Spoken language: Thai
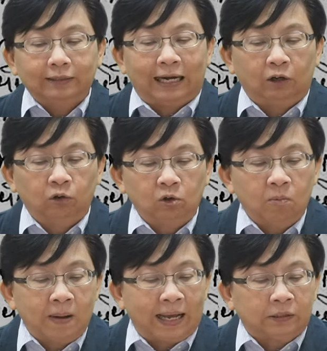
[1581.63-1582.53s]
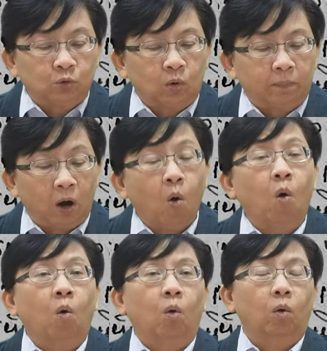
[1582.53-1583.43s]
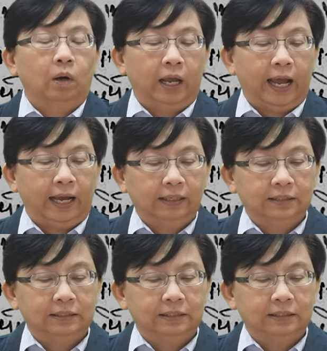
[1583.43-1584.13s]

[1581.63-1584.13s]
ตัดลดงบประมาณส่วนพระองค์นะคะ